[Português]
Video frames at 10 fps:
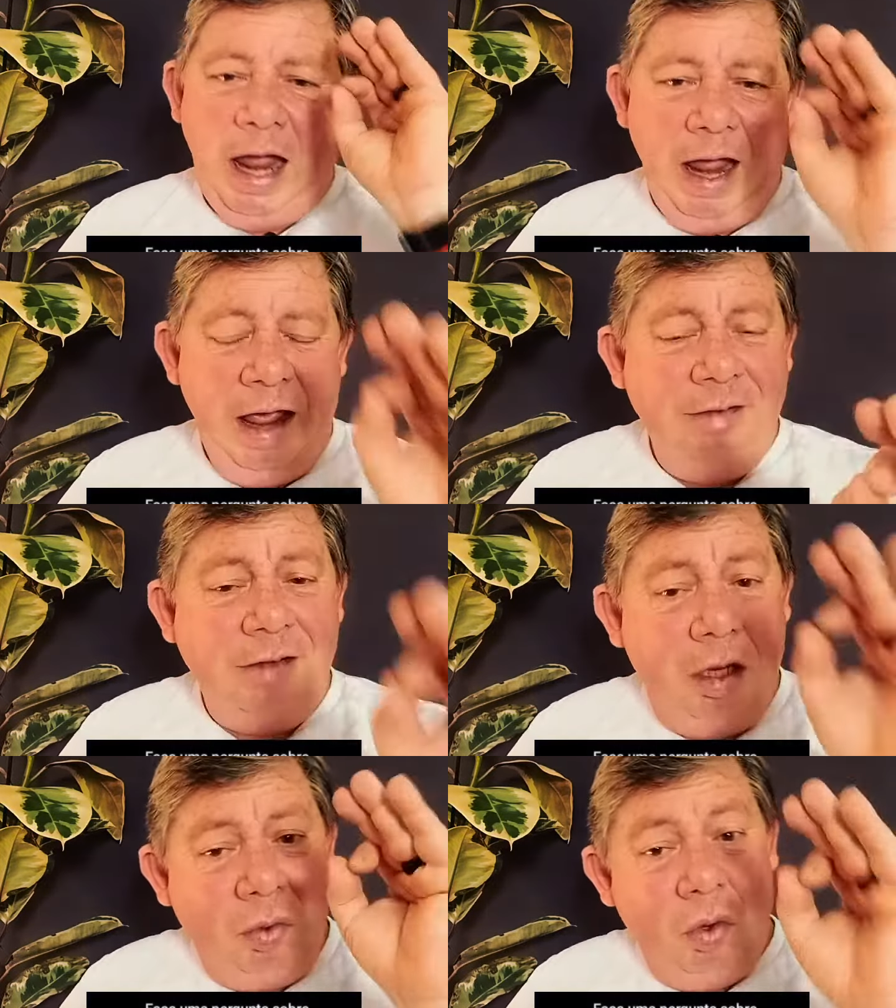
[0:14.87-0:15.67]

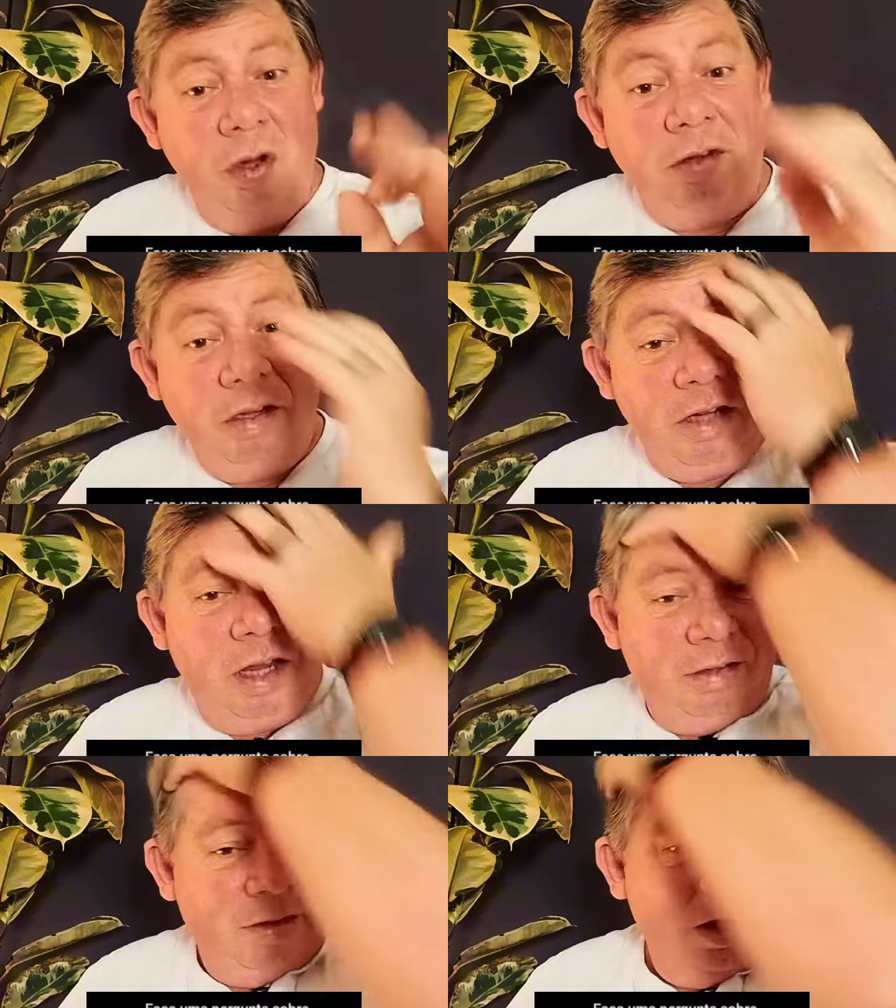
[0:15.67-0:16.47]
Essa coisa de
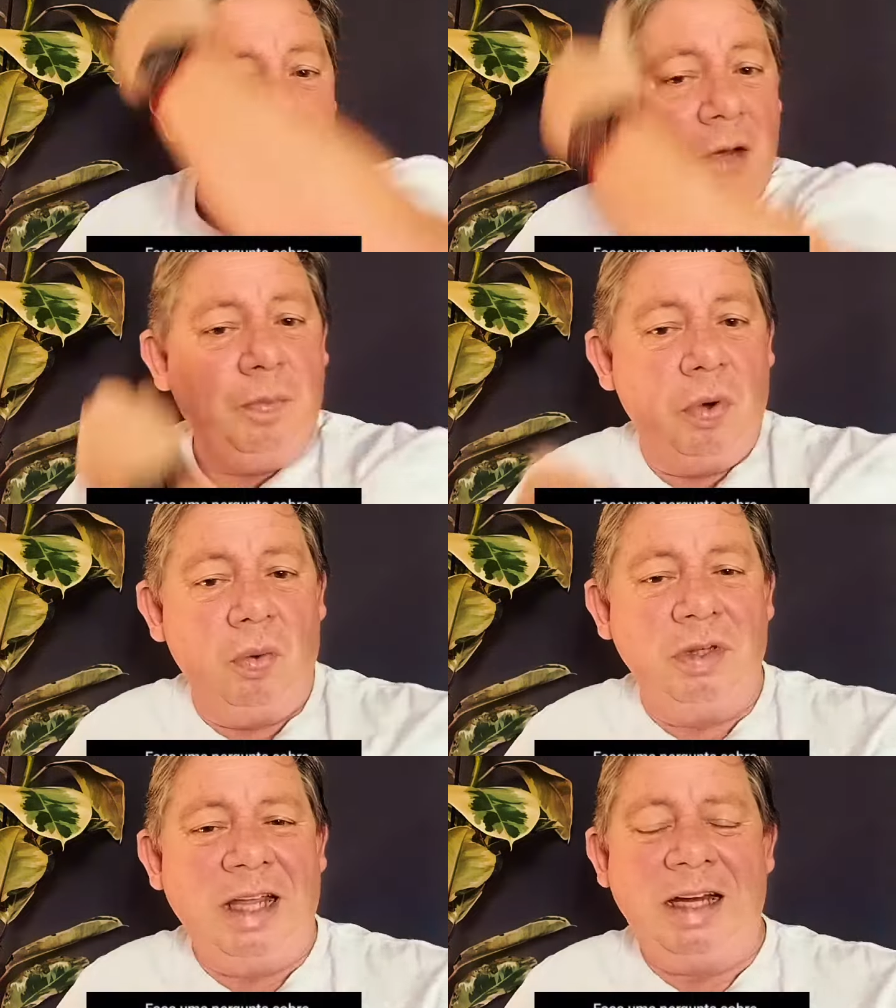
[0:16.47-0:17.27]
receita
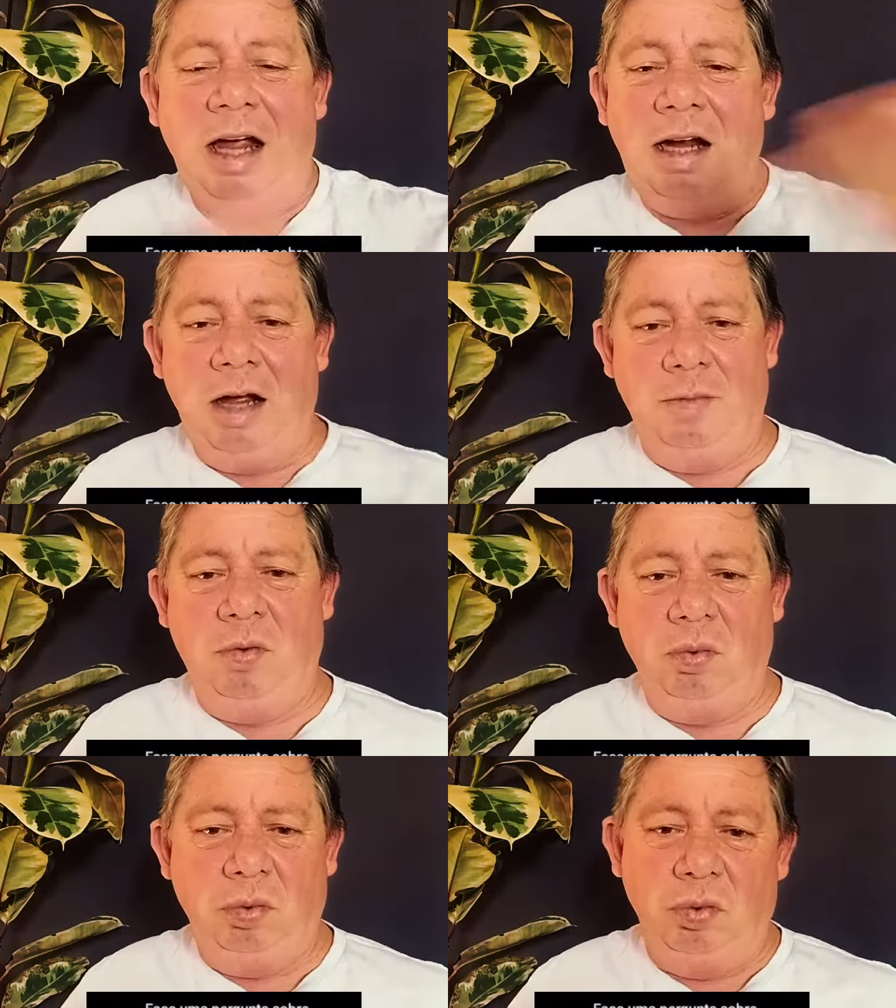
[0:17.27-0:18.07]
pronta é que
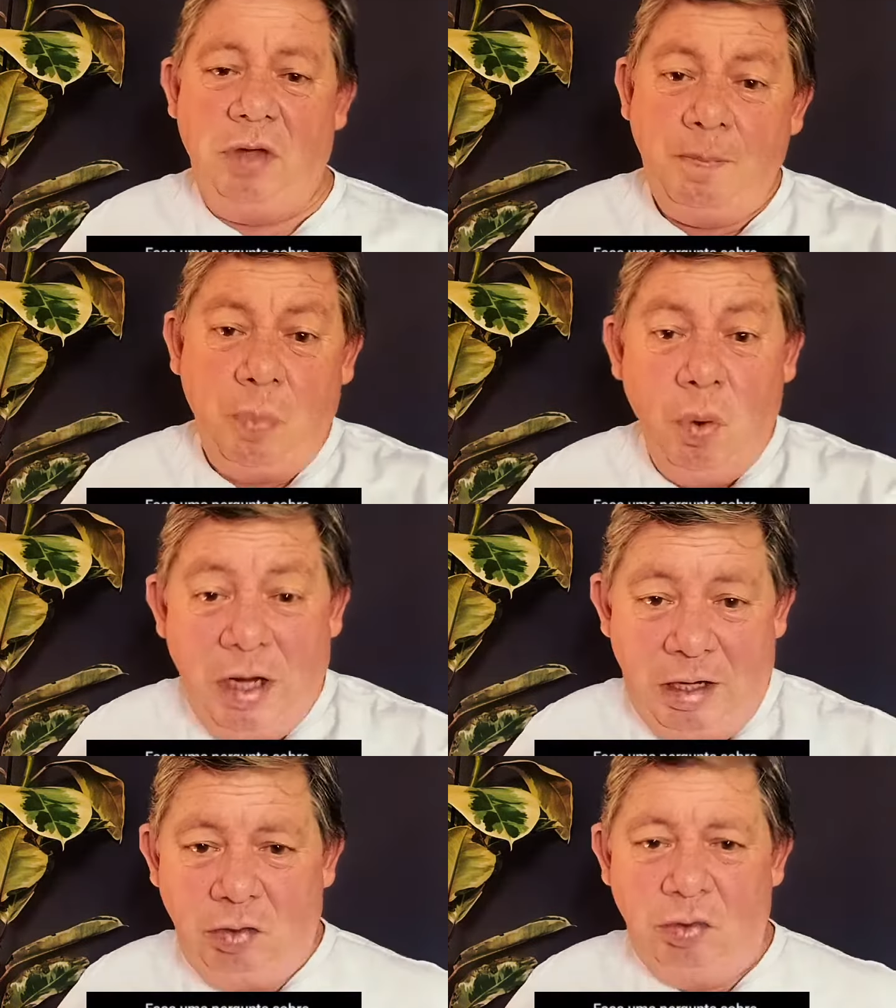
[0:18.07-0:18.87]
acaba com tudo. É
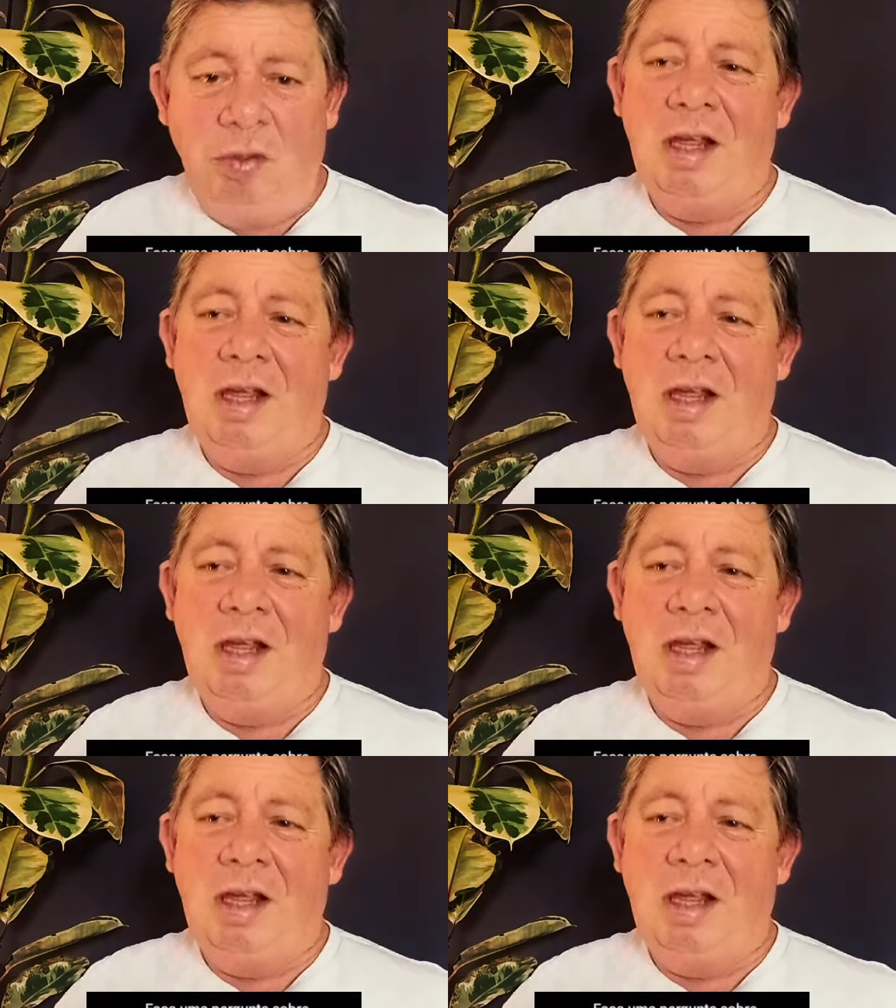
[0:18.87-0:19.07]
por isso